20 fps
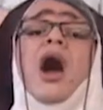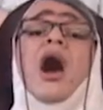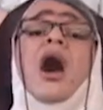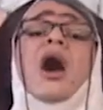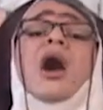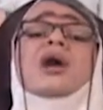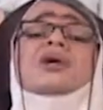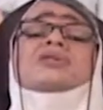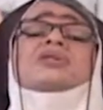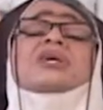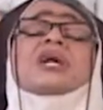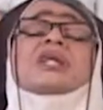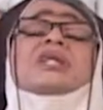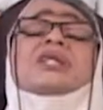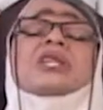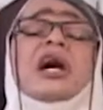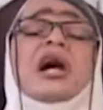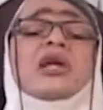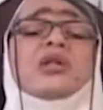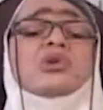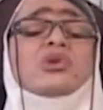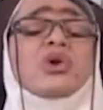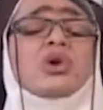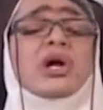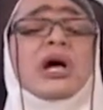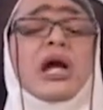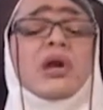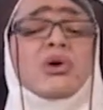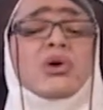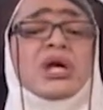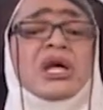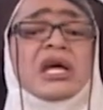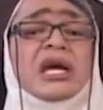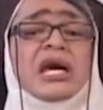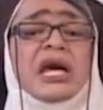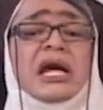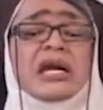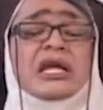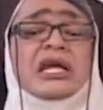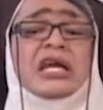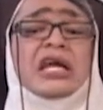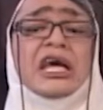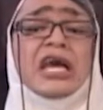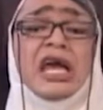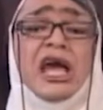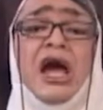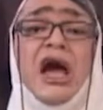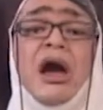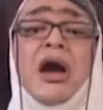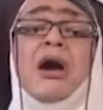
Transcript: Hace tanto calor en Galilea,